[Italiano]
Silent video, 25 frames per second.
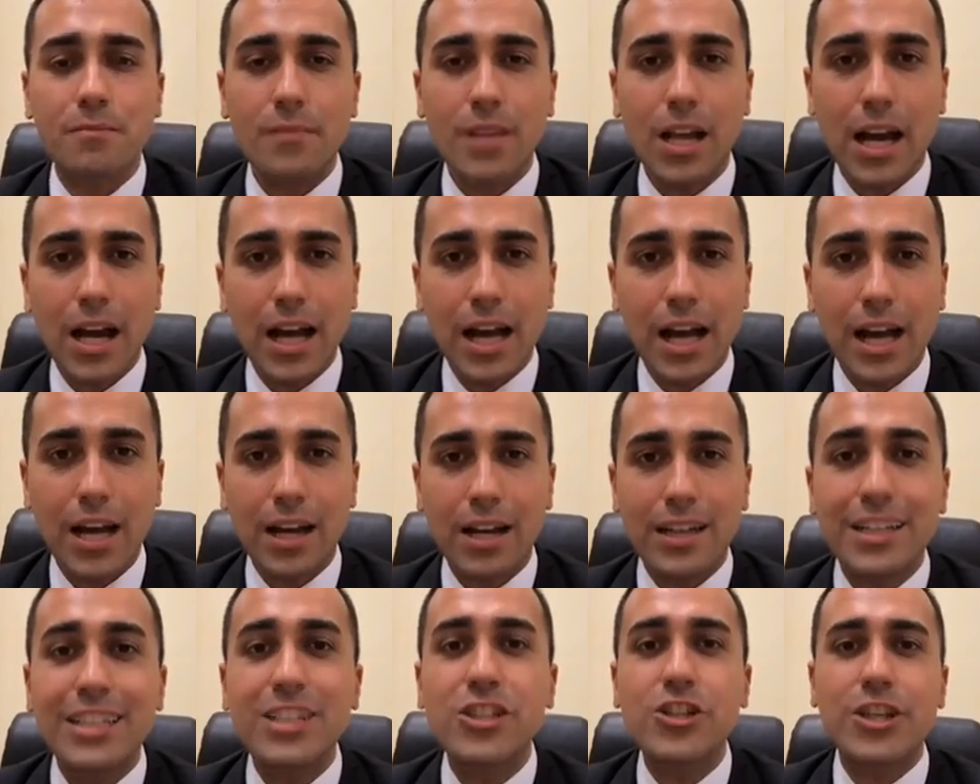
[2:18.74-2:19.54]
a
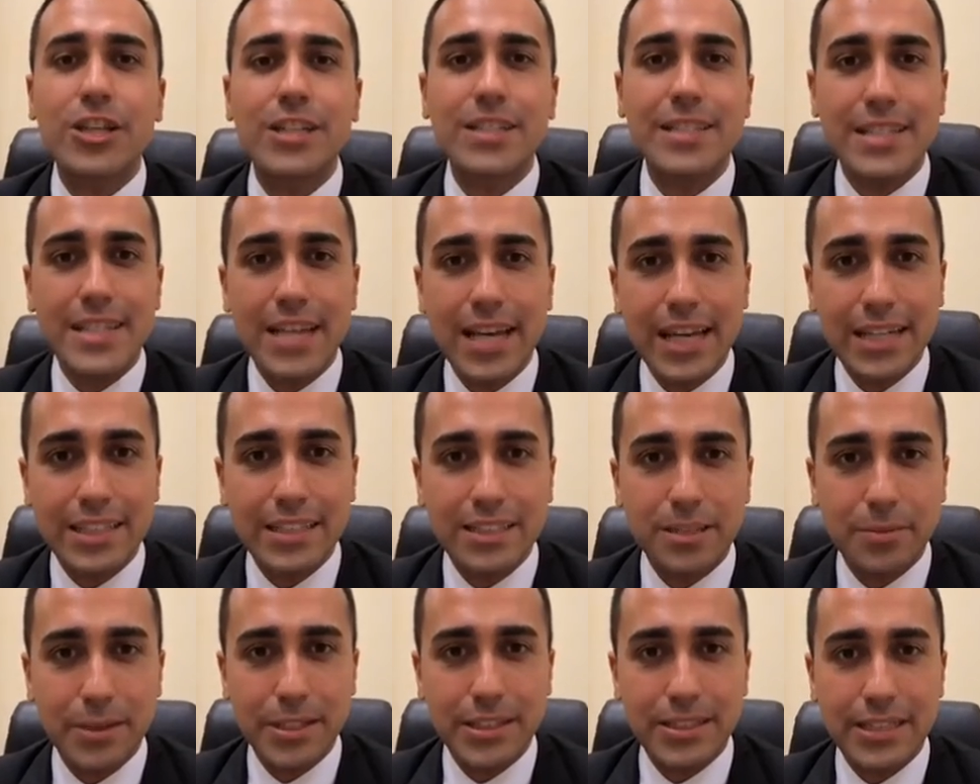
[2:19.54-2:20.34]
licenziare
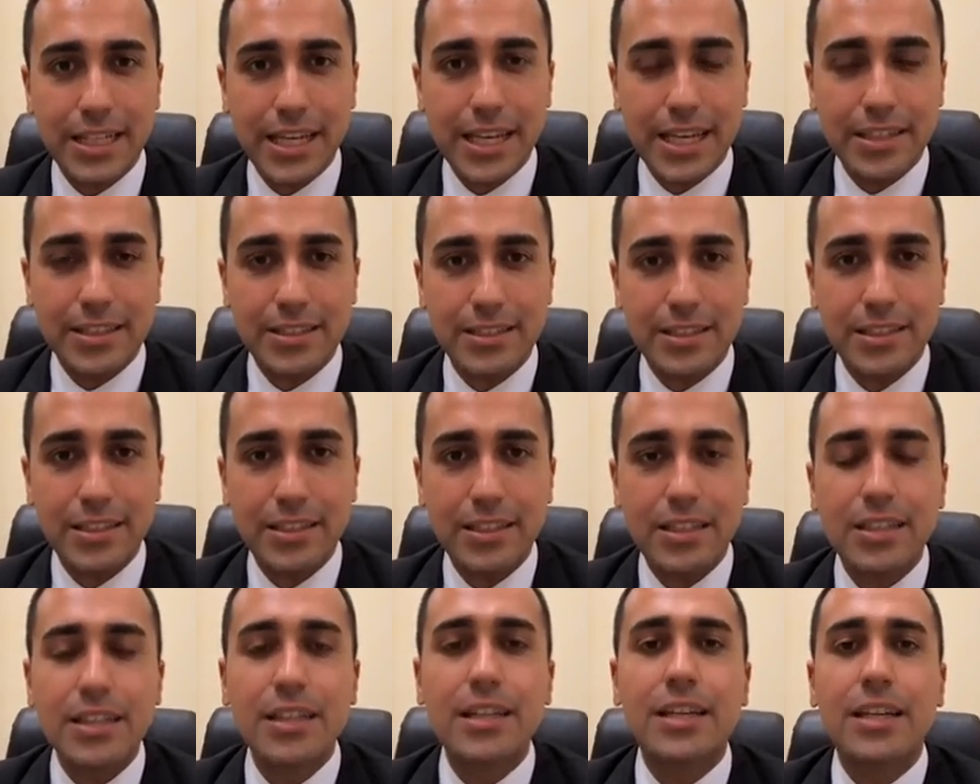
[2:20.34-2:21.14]

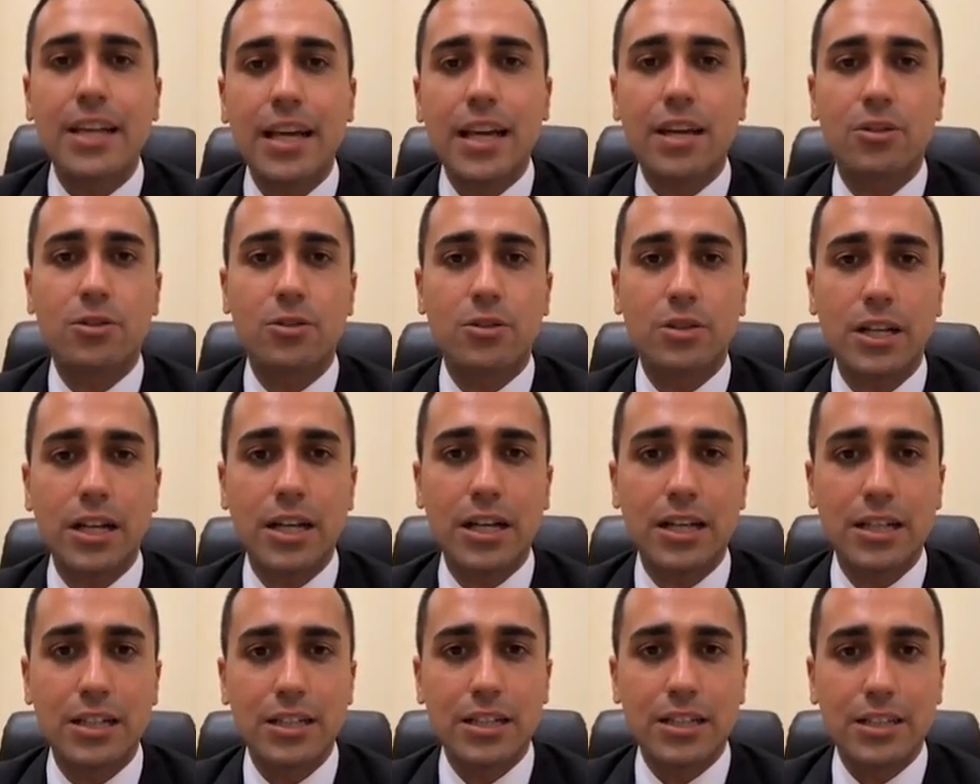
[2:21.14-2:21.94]
dipendenti, e
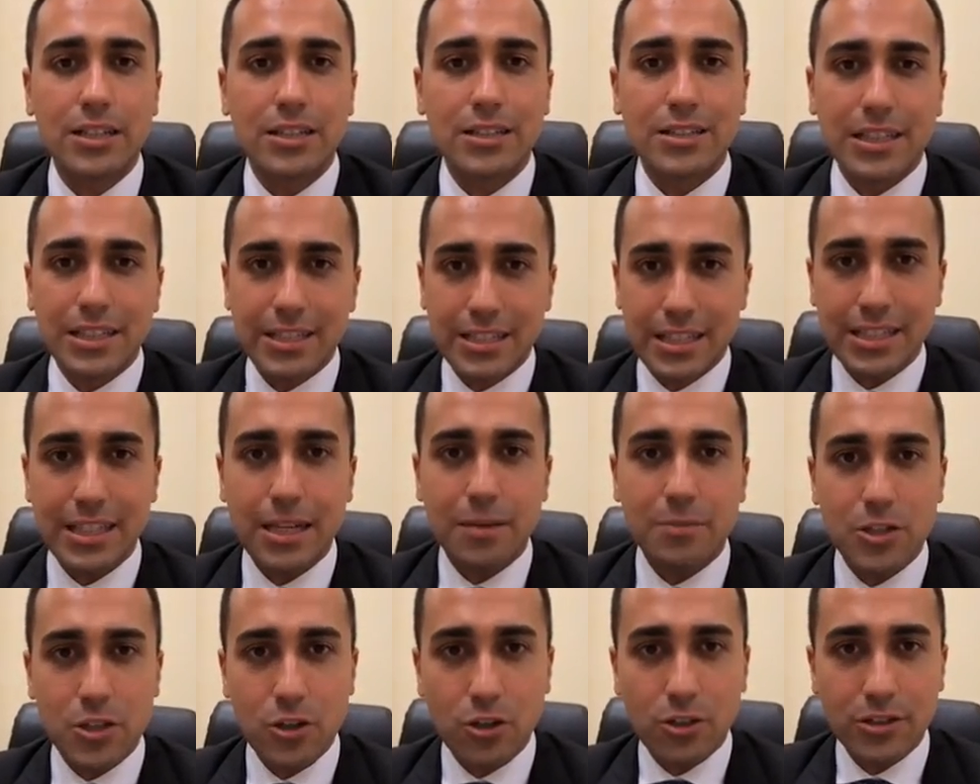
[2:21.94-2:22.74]
allora gli
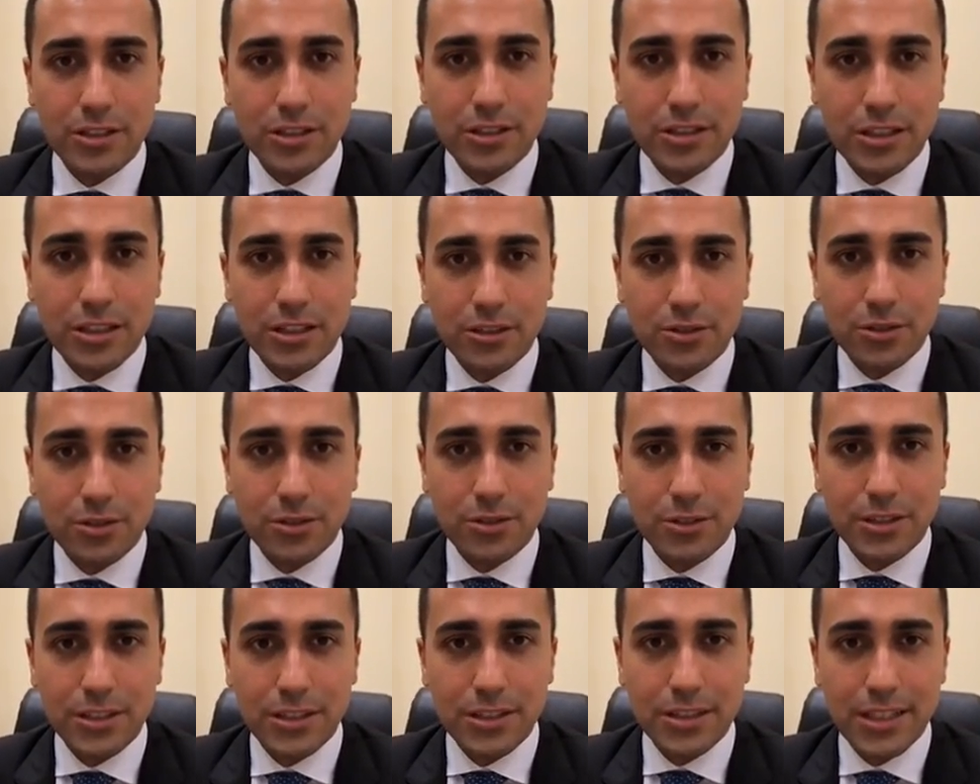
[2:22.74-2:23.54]
chiediamo i soldi indietro
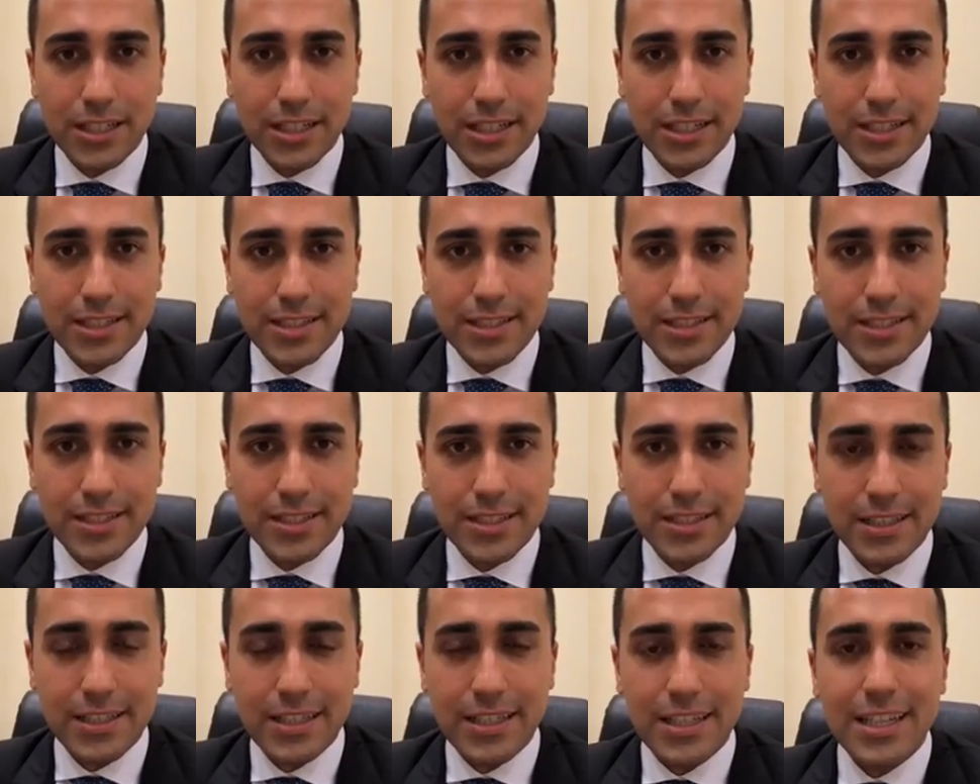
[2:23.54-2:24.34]
con gli
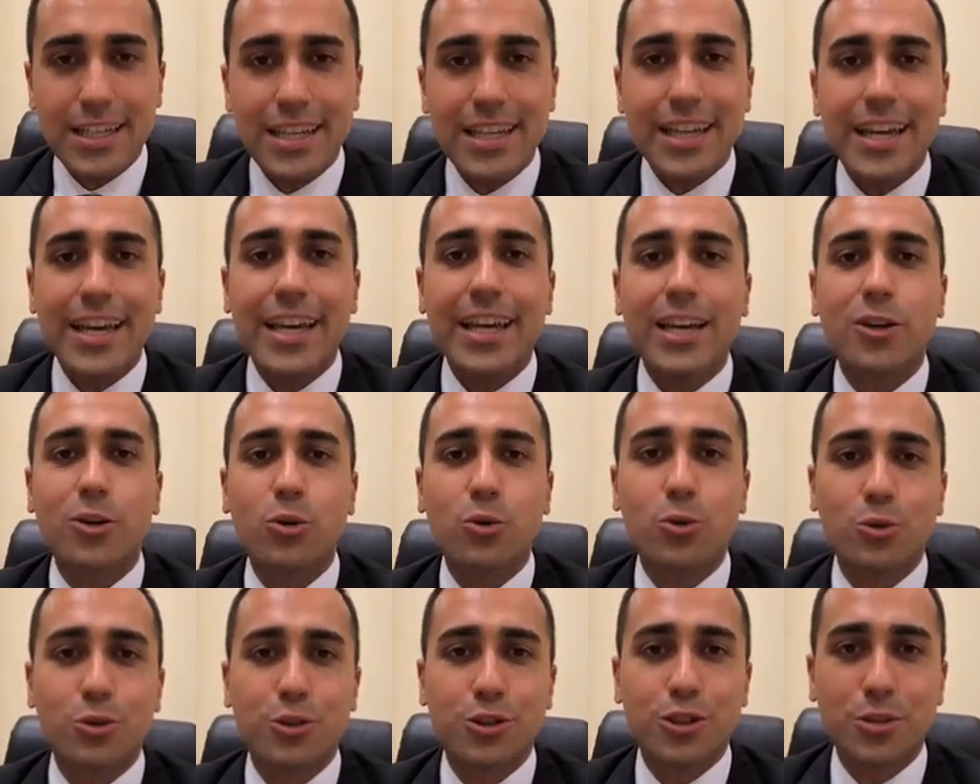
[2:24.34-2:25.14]
interessi. E
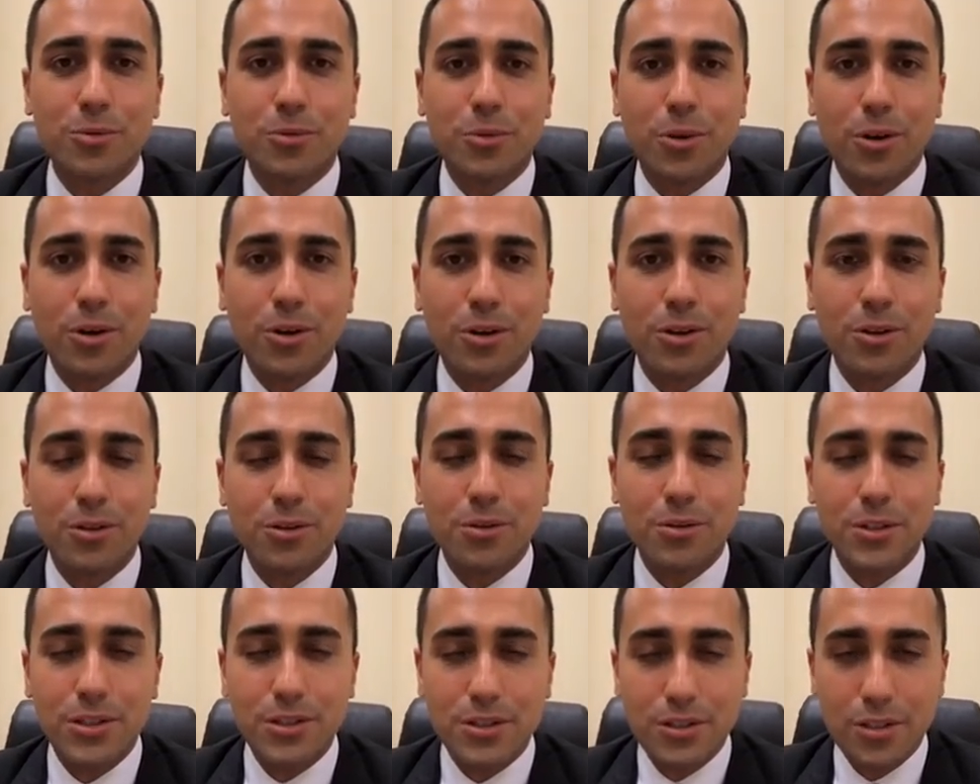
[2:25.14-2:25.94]
l'ultimo,
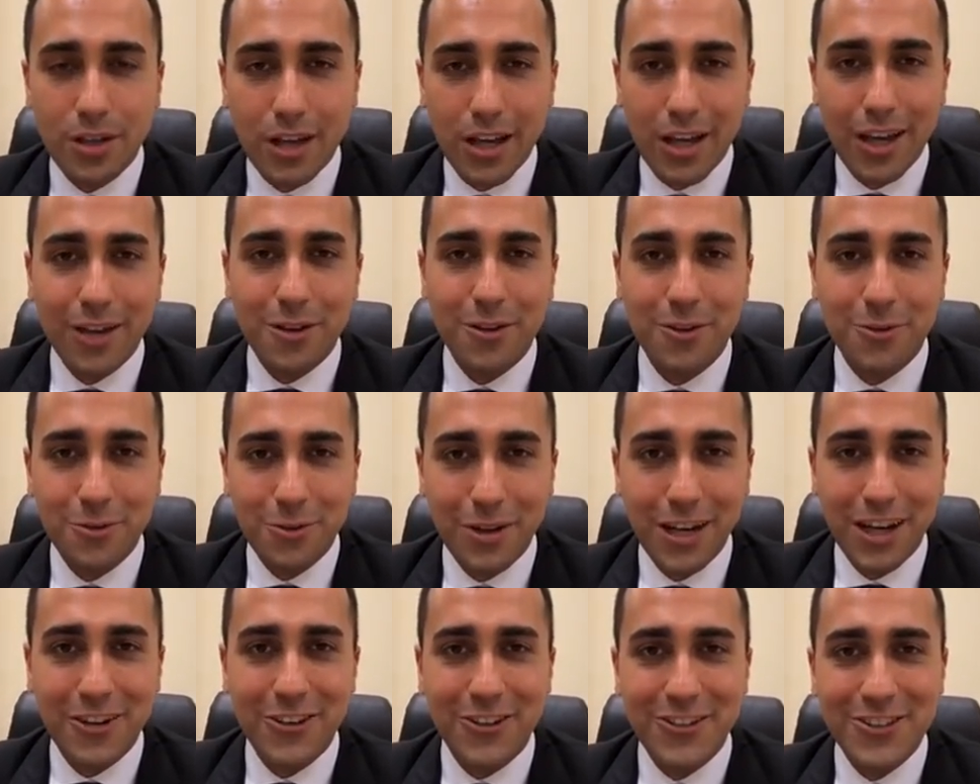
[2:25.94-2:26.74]
questa è
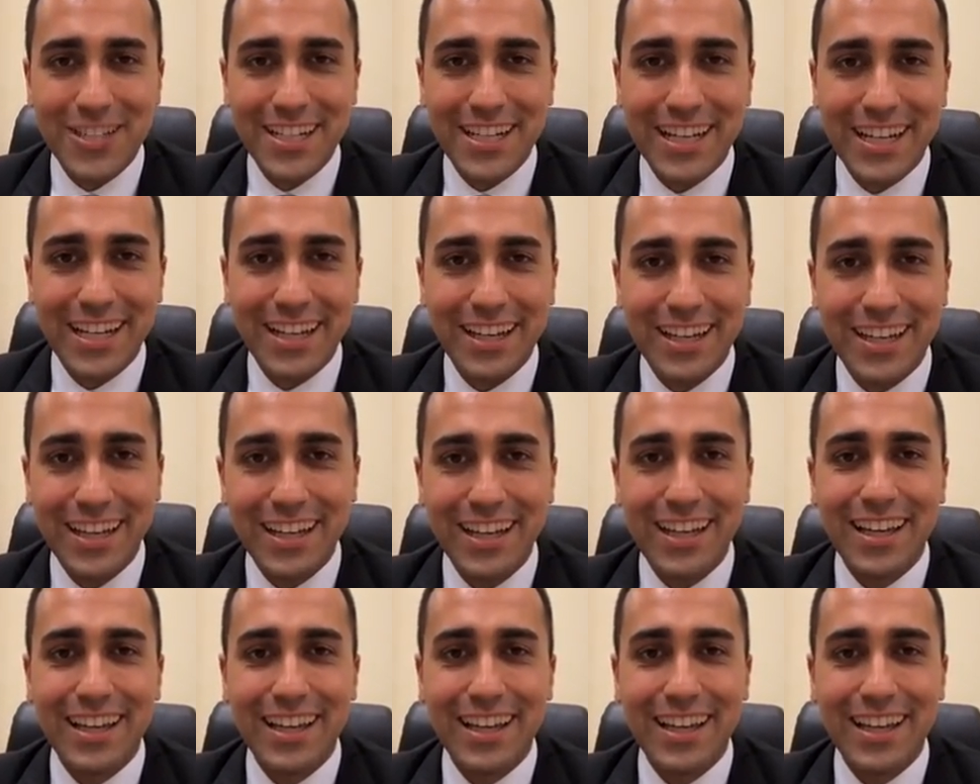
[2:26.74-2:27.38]
una cosa che,